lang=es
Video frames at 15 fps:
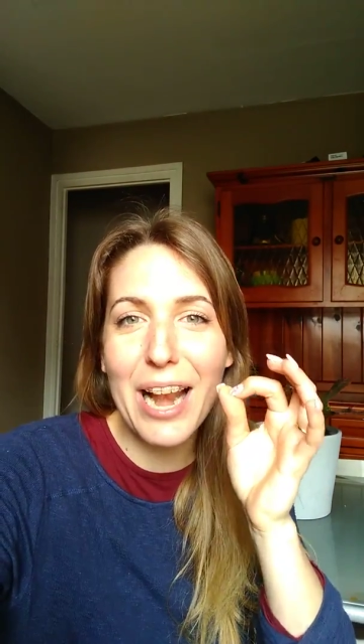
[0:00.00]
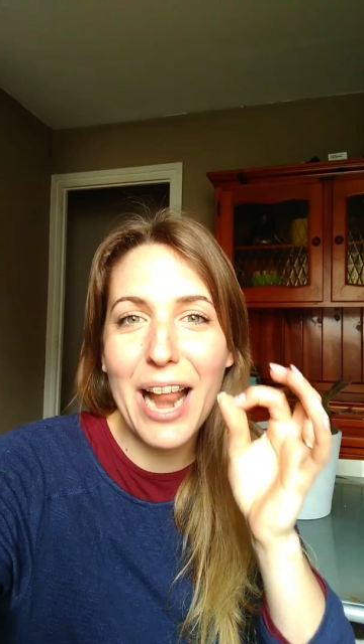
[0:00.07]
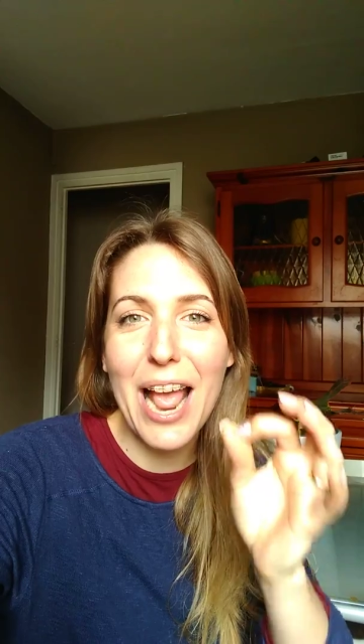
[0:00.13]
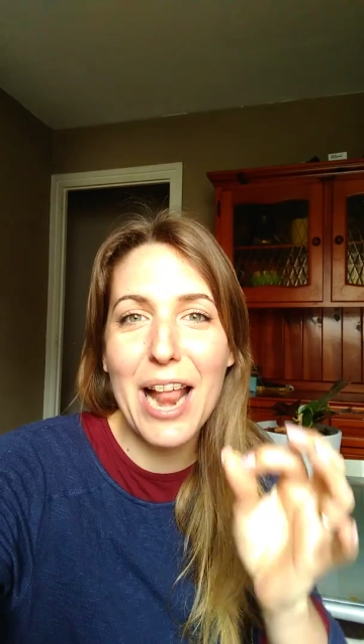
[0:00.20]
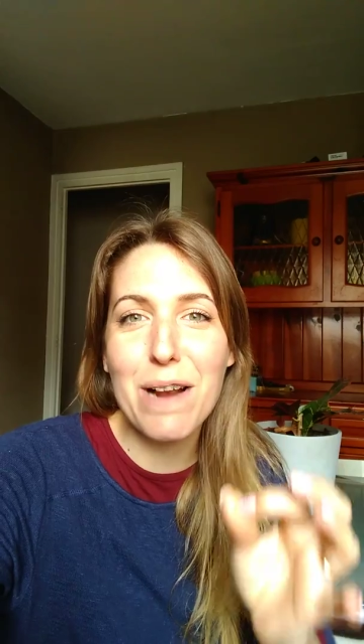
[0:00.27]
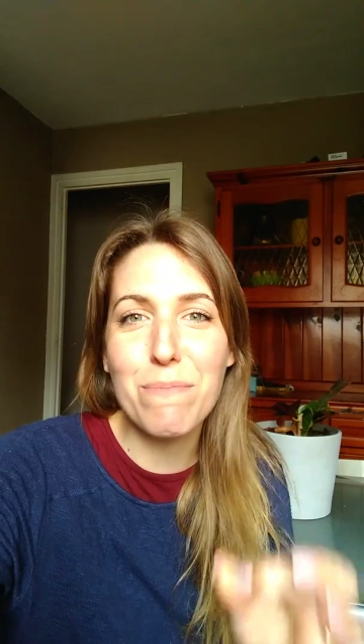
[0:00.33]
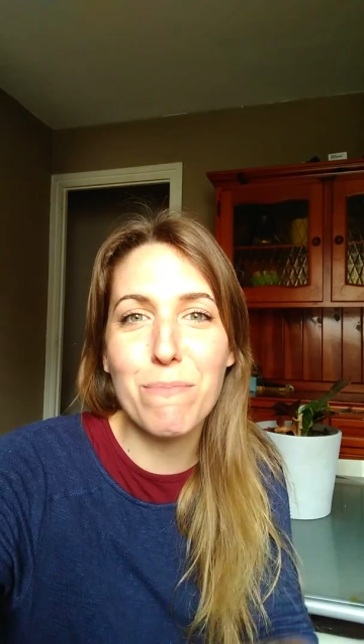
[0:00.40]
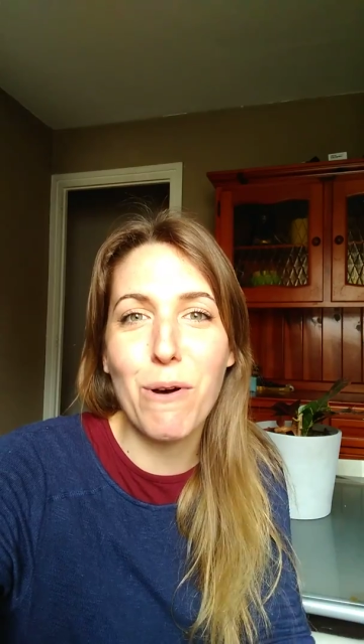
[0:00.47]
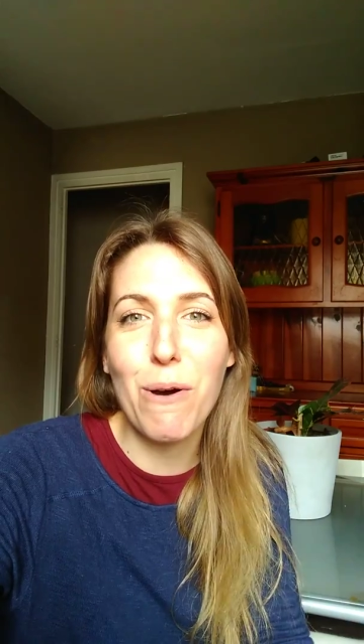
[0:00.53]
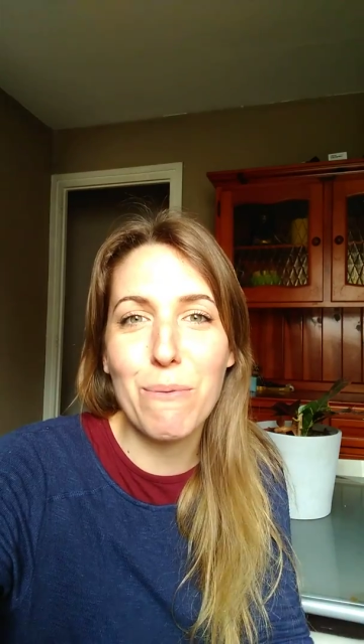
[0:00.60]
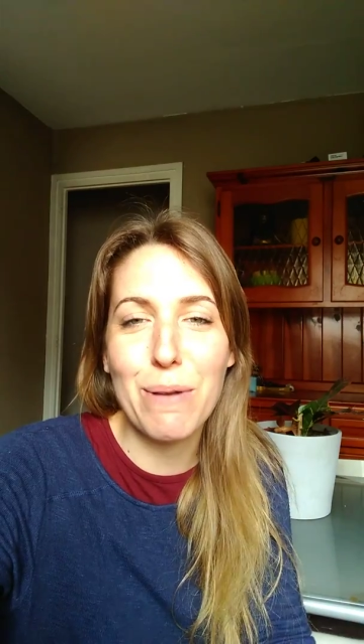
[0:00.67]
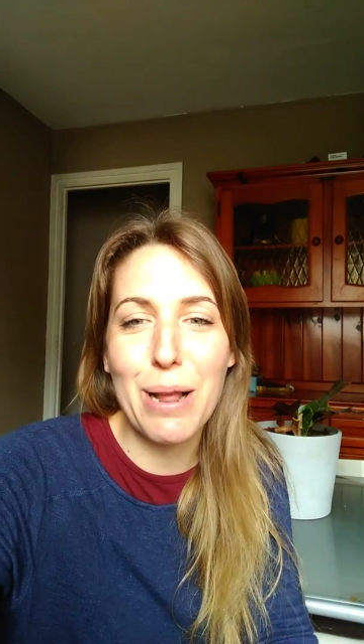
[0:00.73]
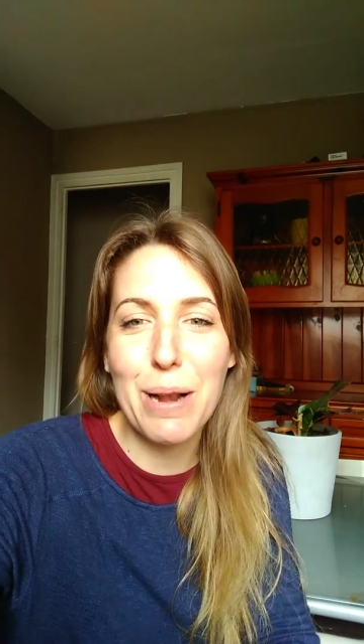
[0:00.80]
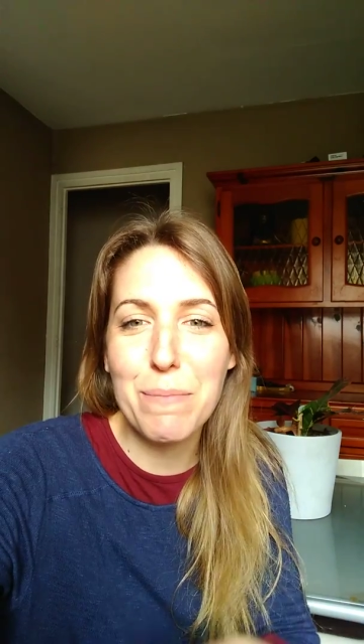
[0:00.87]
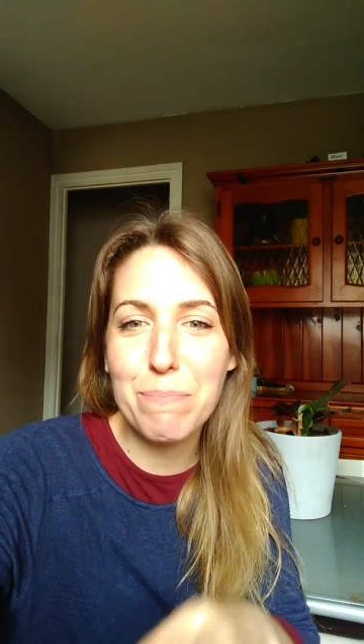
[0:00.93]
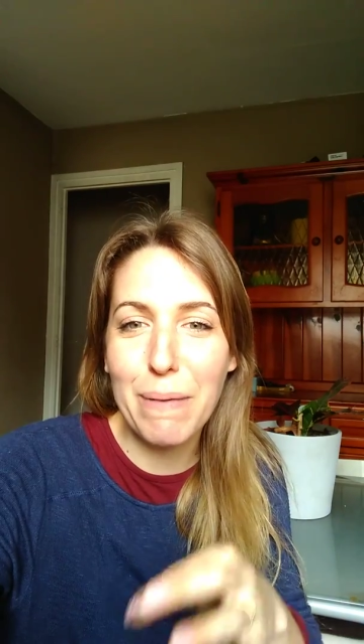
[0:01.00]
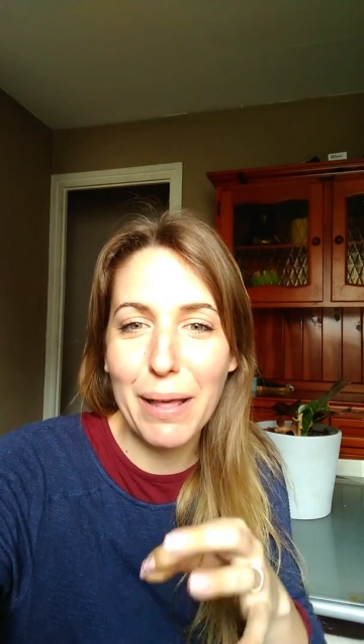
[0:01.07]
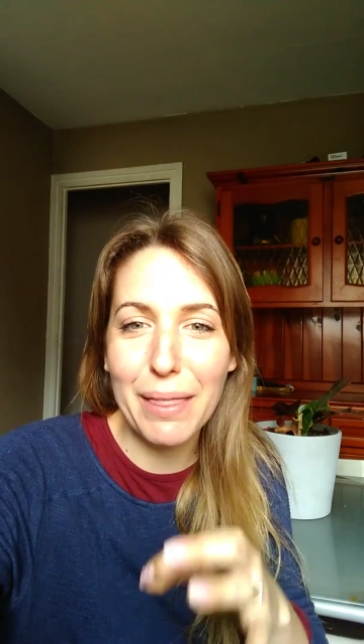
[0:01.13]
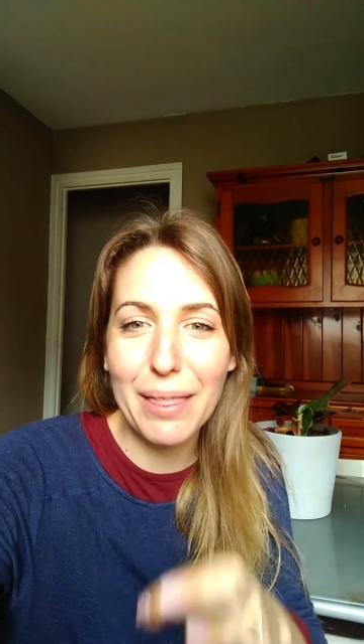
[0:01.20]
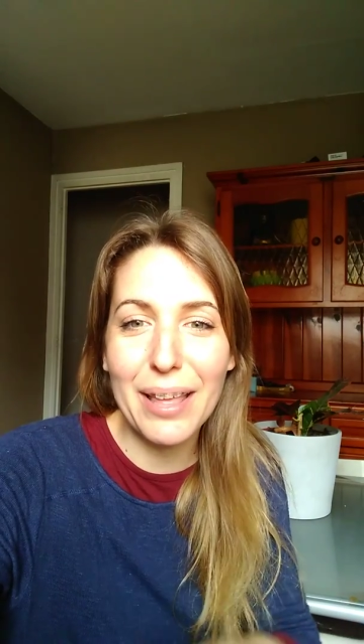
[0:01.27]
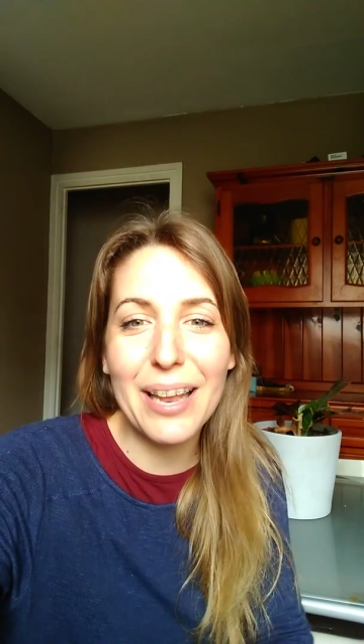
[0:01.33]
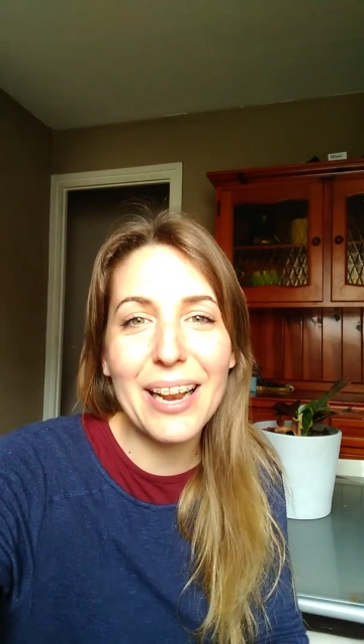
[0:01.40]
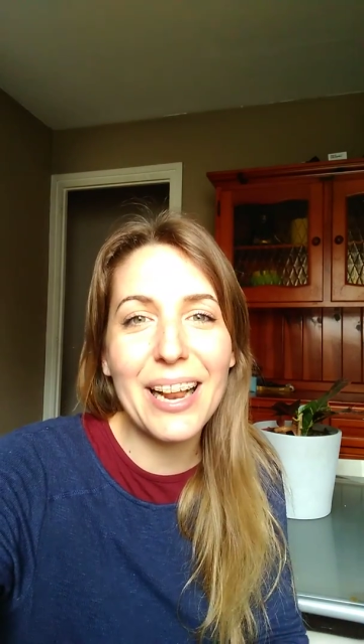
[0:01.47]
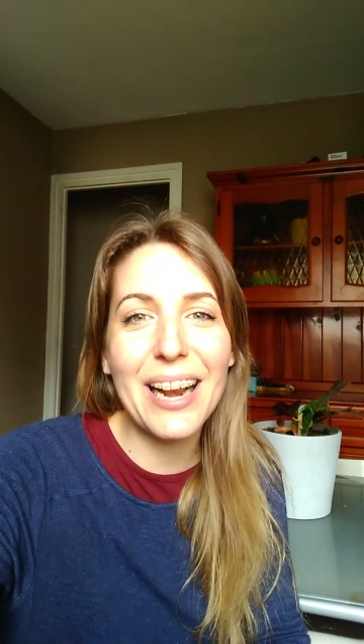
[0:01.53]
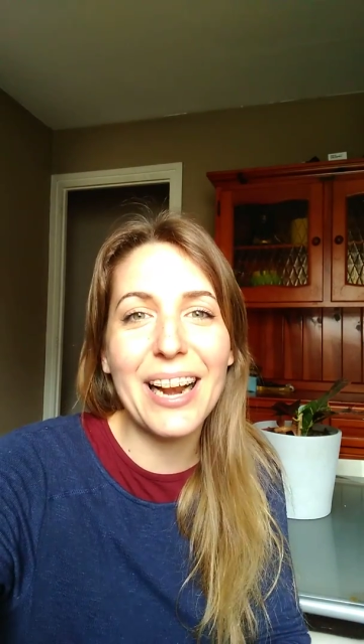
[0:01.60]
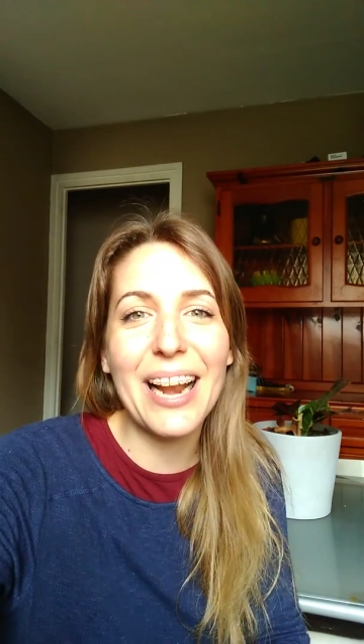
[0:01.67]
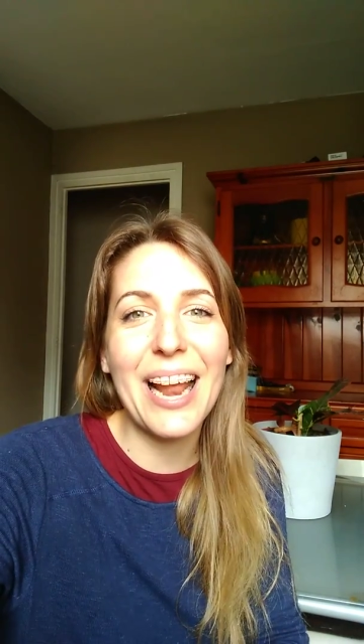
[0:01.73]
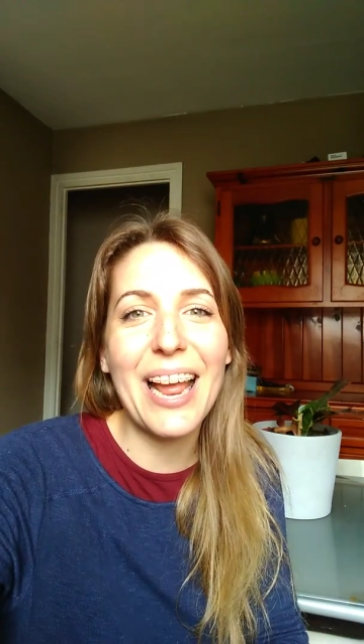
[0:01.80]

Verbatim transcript: el, móvil para hacer el,